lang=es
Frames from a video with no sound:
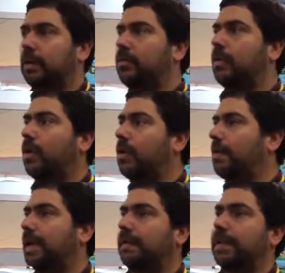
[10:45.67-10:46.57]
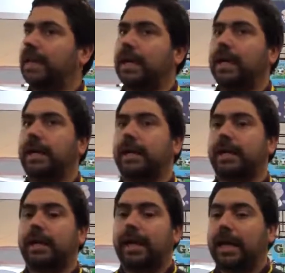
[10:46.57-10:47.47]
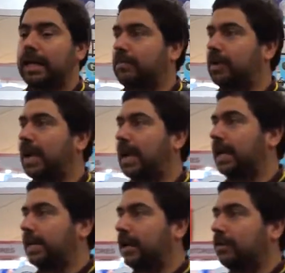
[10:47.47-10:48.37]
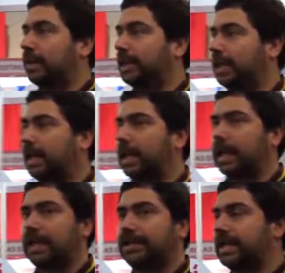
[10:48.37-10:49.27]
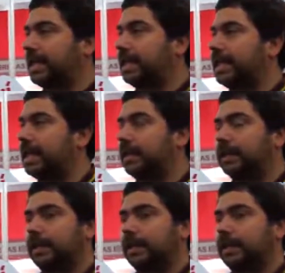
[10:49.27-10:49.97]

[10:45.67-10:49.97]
un joven que venía a enamorar y a robarse a, a la chiquilla.